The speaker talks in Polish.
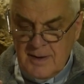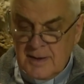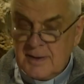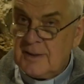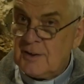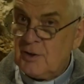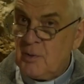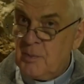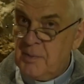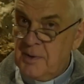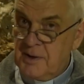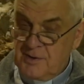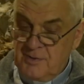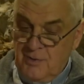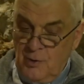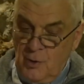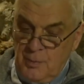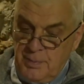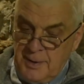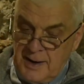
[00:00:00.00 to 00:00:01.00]
Natomiast
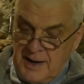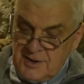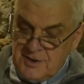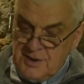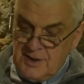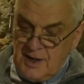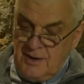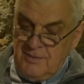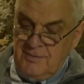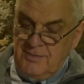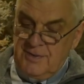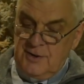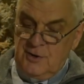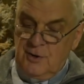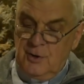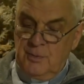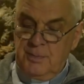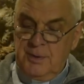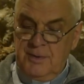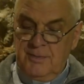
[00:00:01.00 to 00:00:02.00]
wyobraźnia
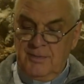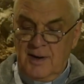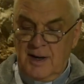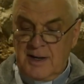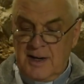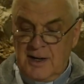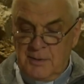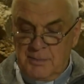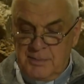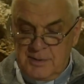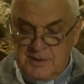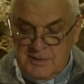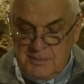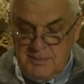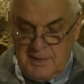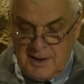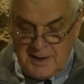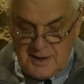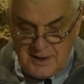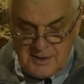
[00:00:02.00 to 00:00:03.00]
wydobywa jakby z
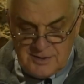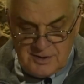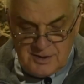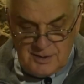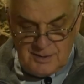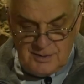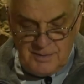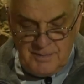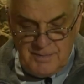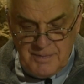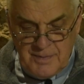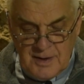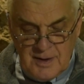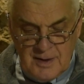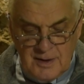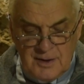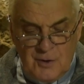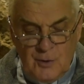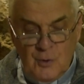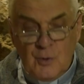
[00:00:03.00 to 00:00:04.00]
magazynu
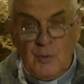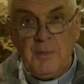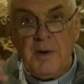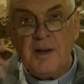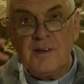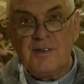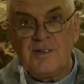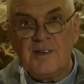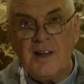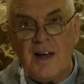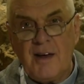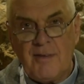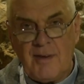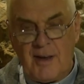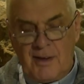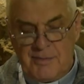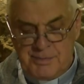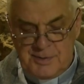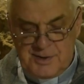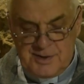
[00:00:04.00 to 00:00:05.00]
i
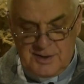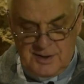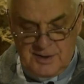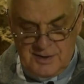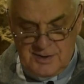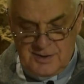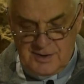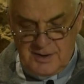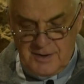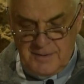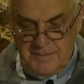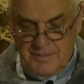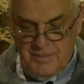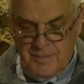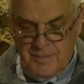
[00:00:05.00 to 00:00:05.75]
umiejscawia w psychice.